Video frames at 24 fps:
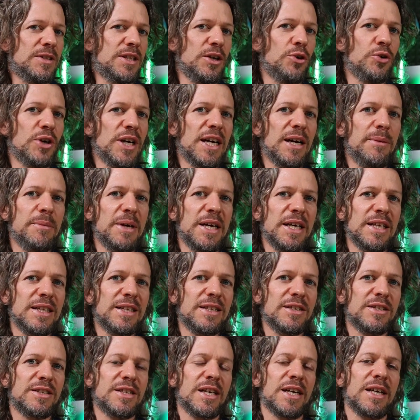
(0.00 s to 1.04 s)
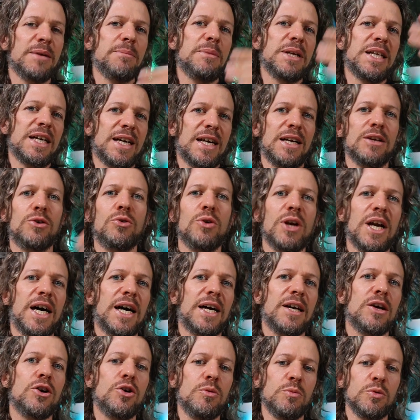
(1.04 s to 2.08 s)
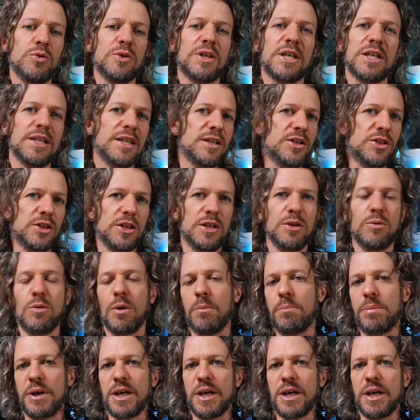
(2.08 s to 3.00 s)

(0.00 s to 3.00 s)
teoricamente sarebbe da calcolare come un 35 x